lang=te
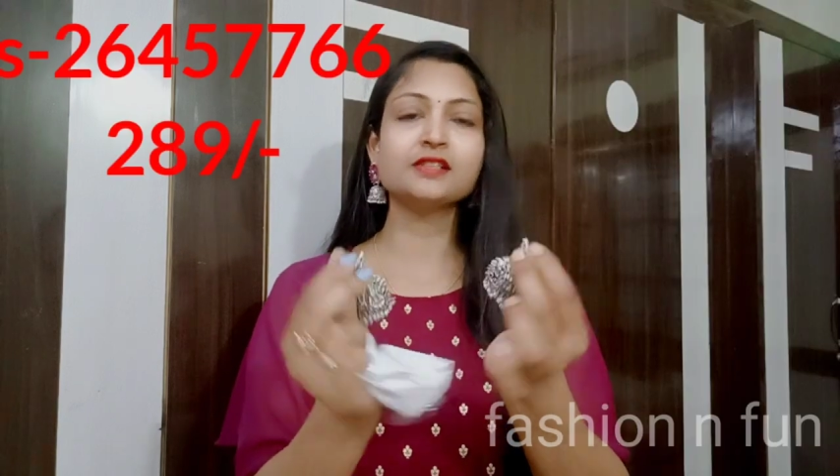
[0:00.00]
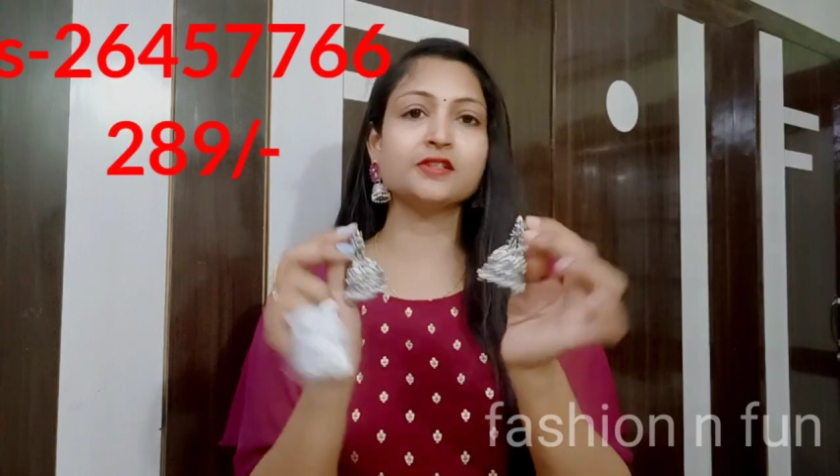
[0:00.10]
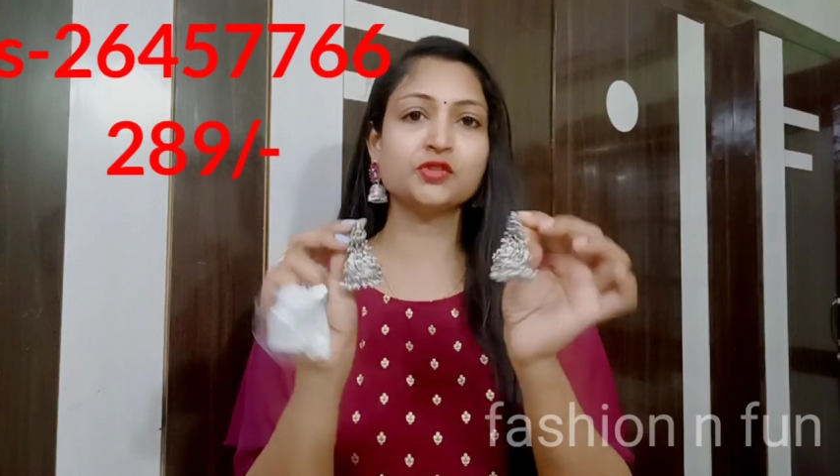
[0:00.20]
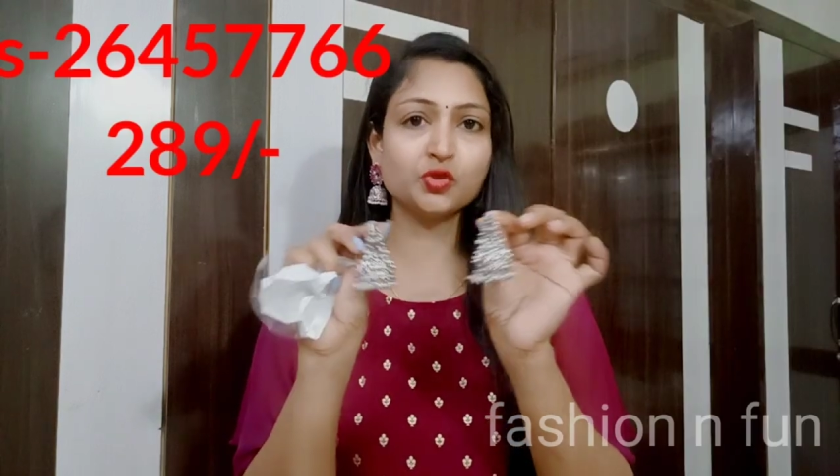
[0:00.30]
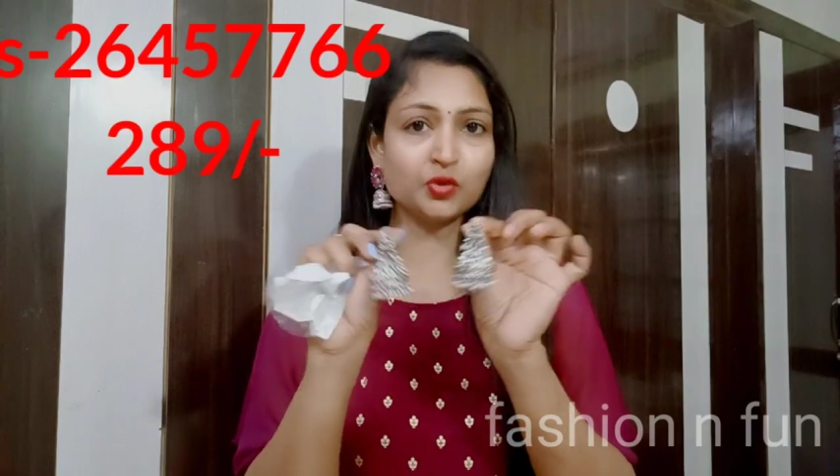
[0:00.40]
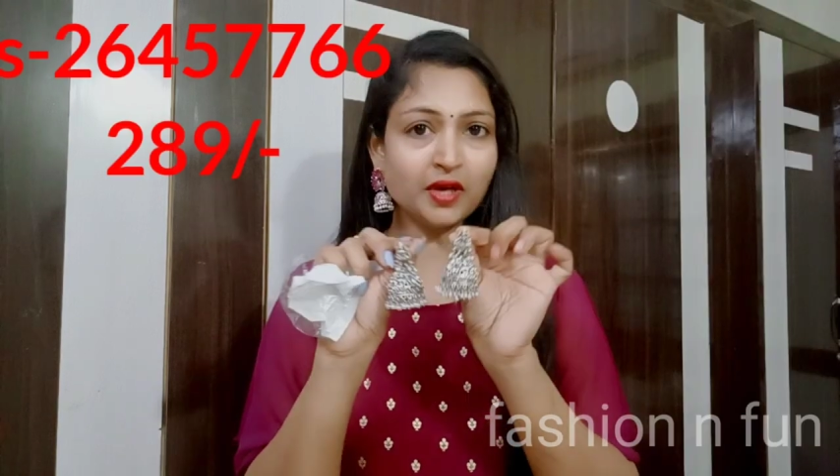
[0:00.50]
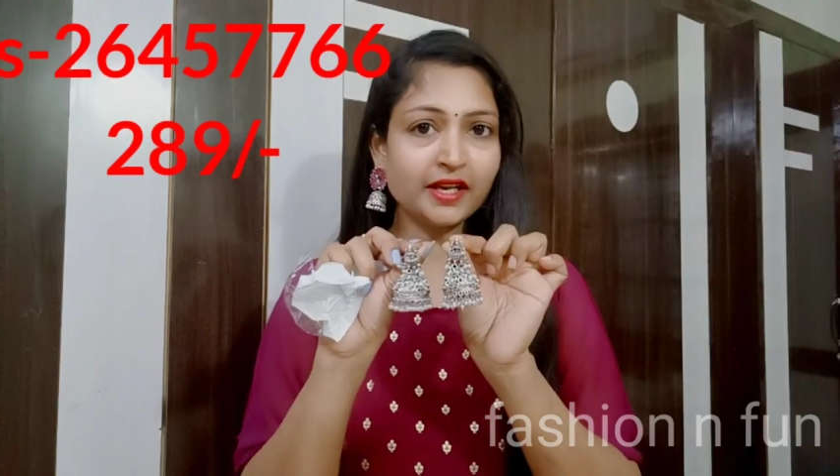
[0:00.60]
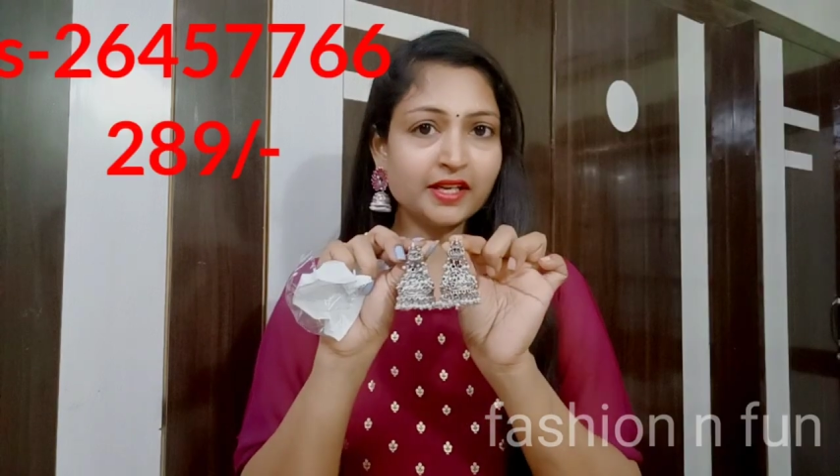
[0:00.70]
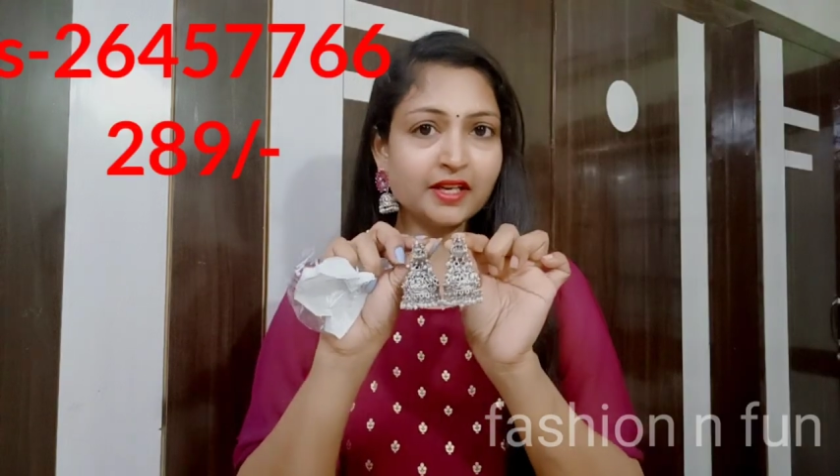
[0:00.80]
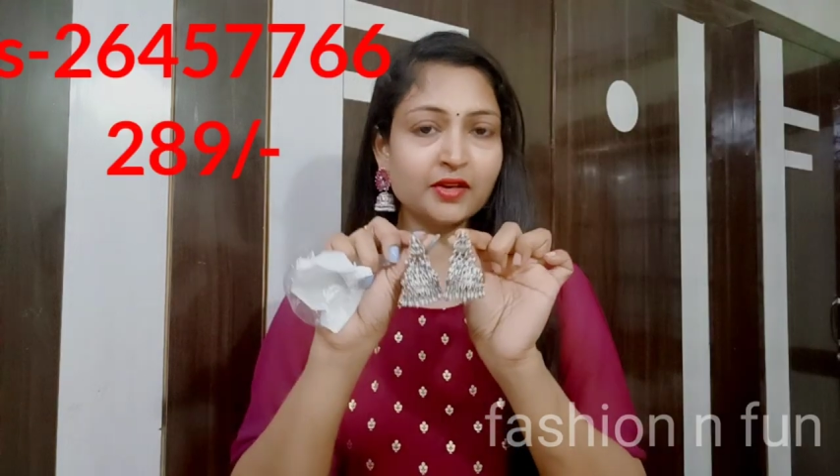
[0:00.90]
టూ నైన్టీ
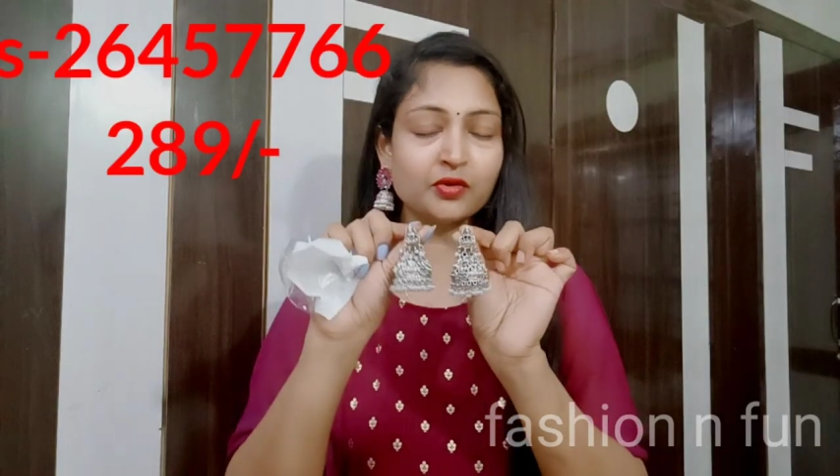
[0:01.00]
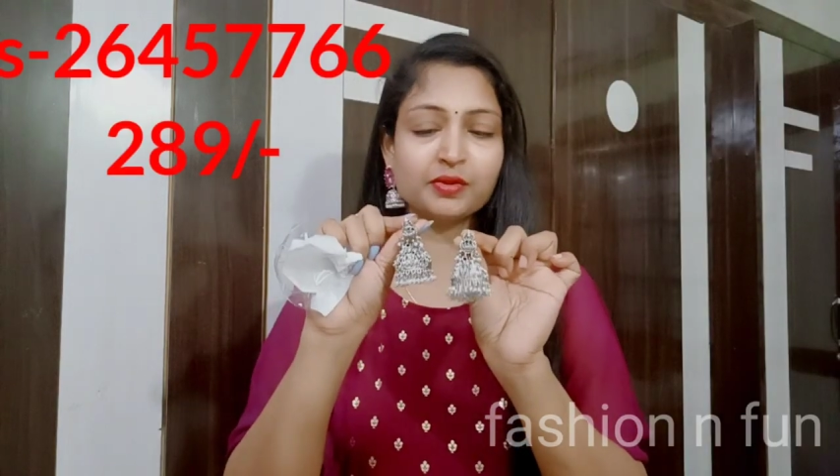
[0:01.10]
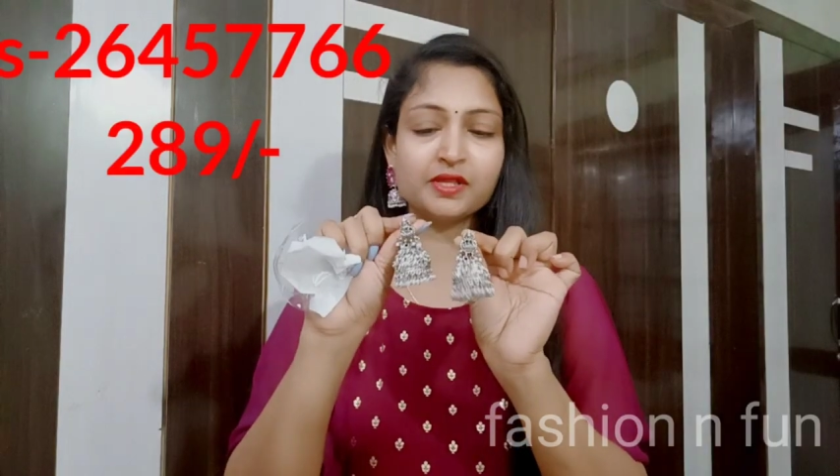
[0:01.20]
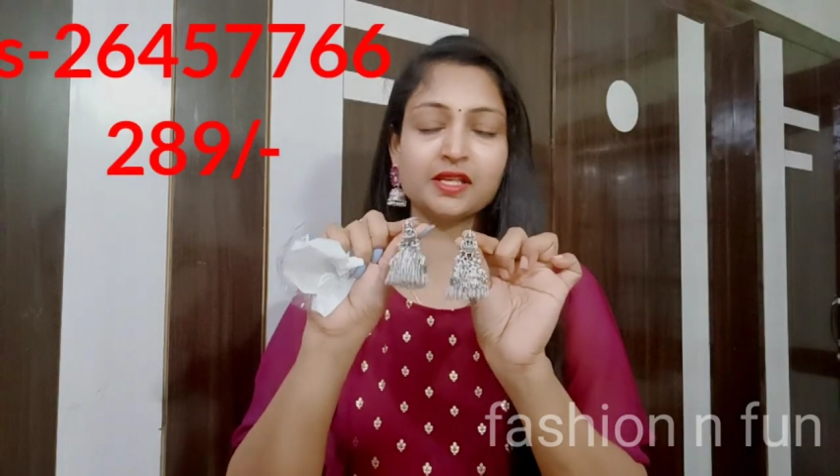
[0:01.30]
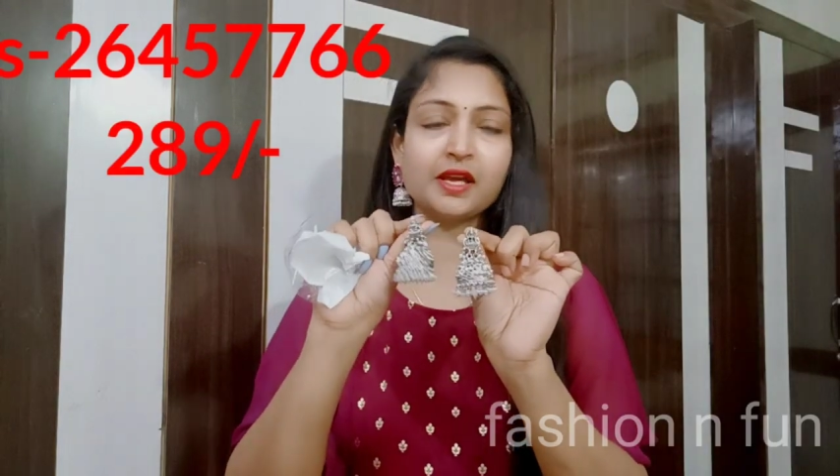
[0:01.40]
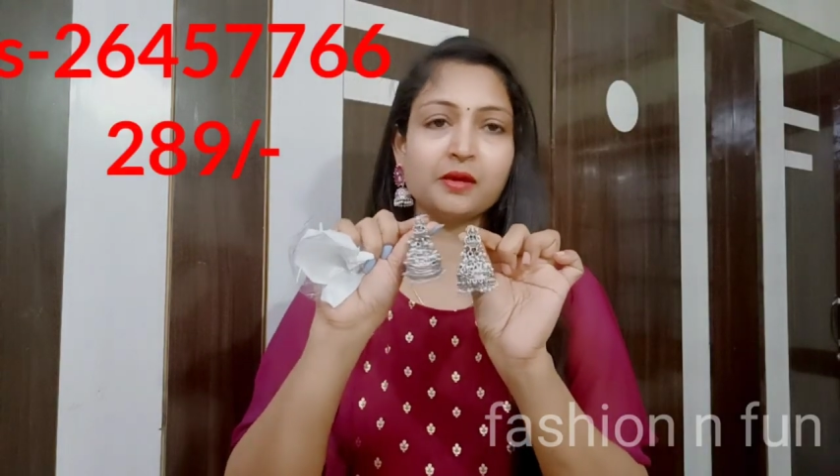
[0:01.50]
నైన్ రూపీస్కే ఈ